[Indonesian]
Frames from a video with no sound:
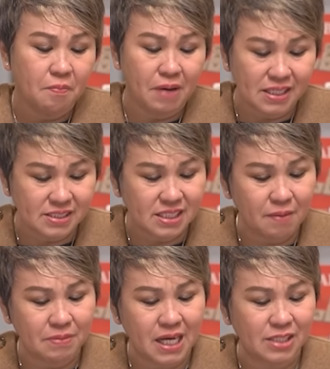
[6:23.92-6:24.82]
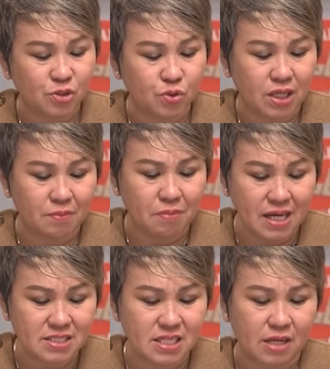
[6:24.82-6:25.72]
Bangsa menghancurkan
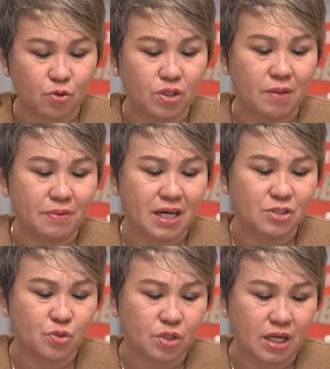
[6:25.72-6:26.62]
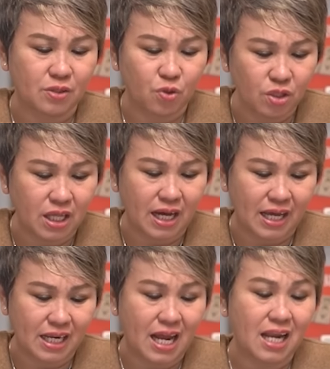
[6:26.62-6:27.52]
bangsa, kota menghancurkan kota
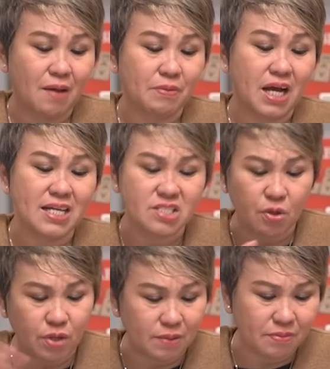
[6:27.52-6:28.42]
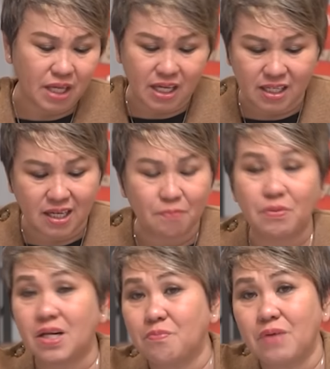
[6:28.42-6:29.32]
karena Allah mengacaukan mereka
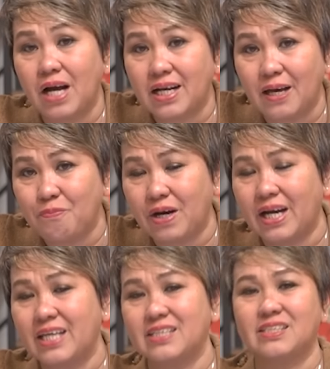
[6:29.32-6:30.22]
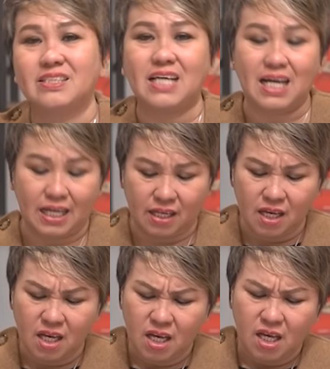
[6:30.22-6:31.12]
dengan berbagai-bagai kesesakan.
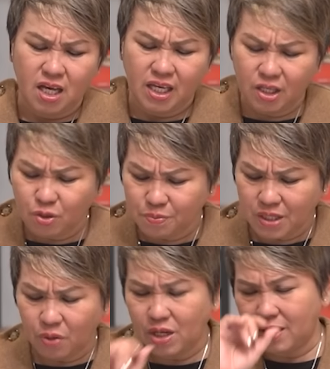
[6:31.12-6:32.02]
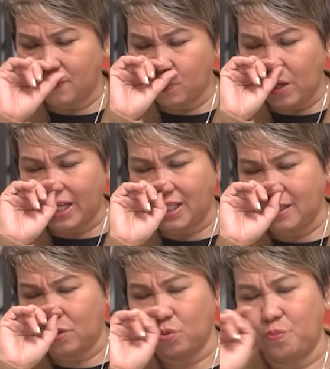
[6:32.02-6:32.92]
Hidup jauh dari Tuhan
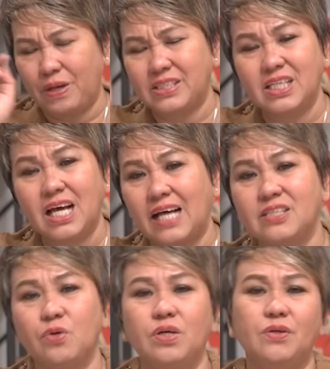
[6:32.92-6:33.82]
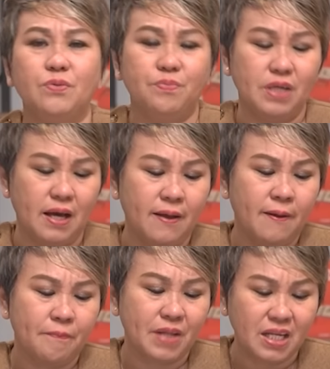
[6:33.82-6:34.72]
itu pasti kacau hidupnya.
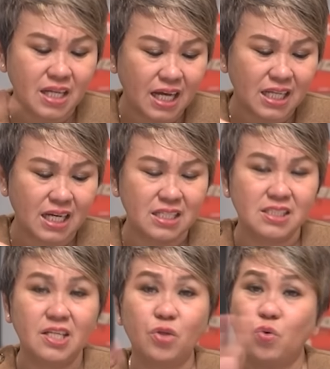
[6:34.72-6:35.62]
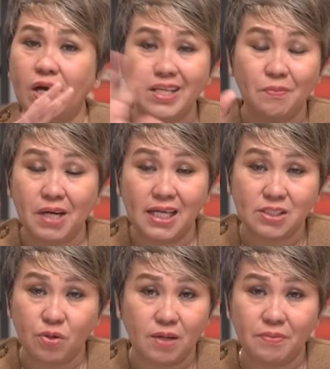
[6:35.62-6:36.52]
Dan dikatakan di sini Tuhan yang
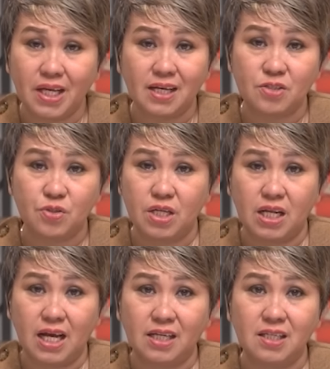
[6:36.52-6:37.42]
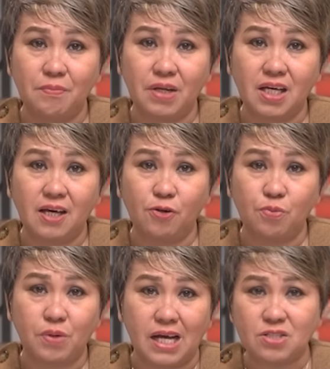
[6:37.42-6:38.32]
mengacaukan mereka, Saudara. Akhirnya mereka
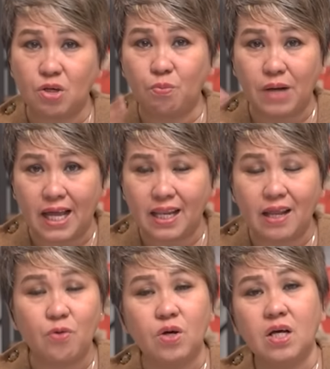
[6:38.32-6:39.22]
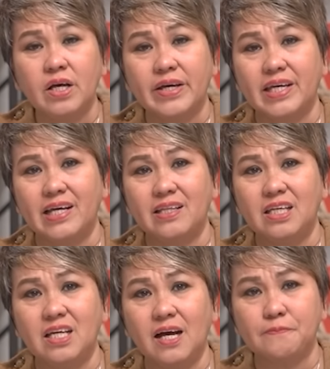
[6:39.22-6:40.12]
hidup kacau balau, ya
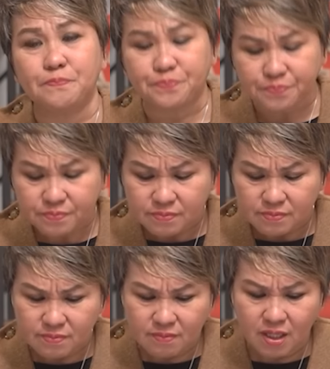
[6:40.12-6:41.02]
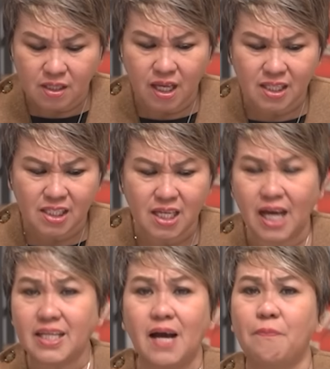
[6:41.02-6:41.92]
tidak ya
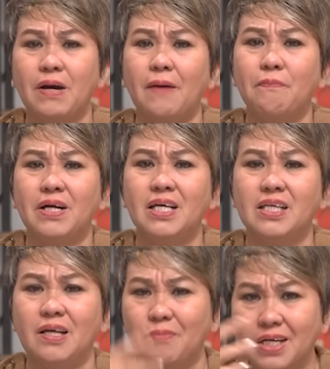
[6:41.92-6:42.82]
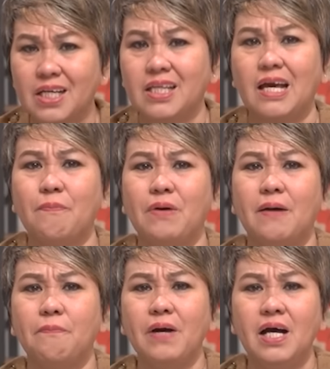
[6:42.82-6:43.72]
tidak ada apa-apanya, tidak mengerti
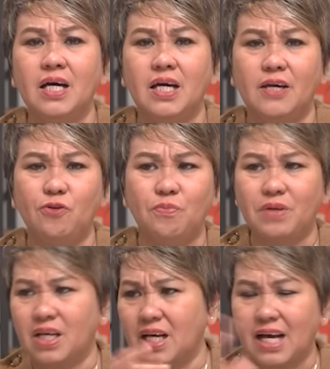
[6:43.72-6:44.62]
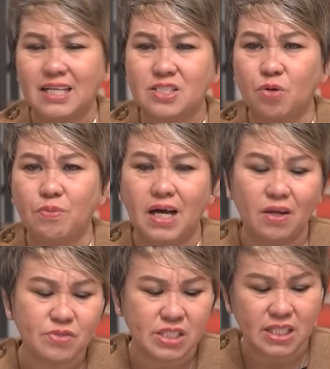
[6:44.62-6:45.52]
apa-apa, hidup mereka kacau
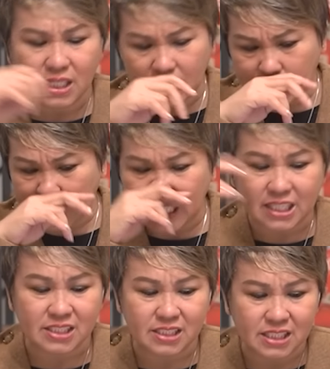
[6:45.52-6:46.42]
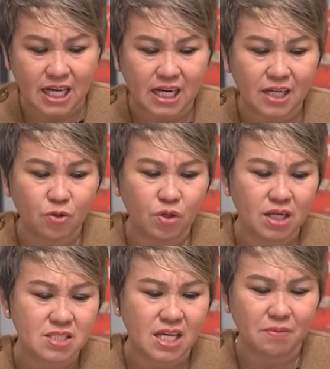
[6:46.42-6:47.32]
balau sehingga terjadi kesesakan,
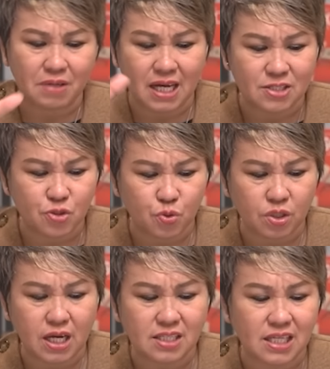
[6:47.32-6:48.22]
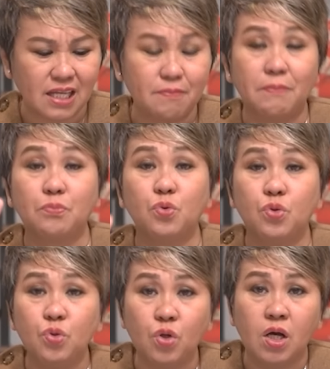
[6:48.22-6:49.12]
orang saling menghancurkan, saling
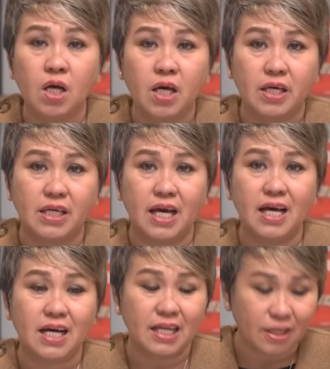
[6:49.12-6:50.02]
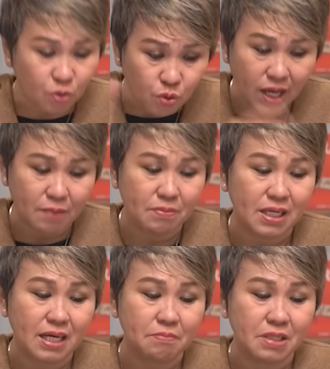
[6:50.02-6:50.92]
membunuh ya karena Tuhan
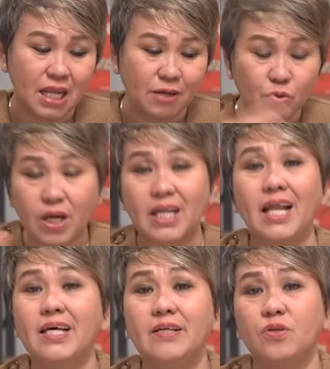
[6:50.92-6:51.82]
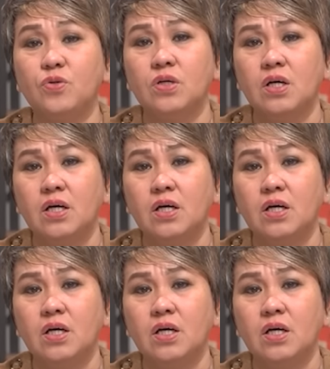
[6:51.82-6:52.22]
melakukan hal itu.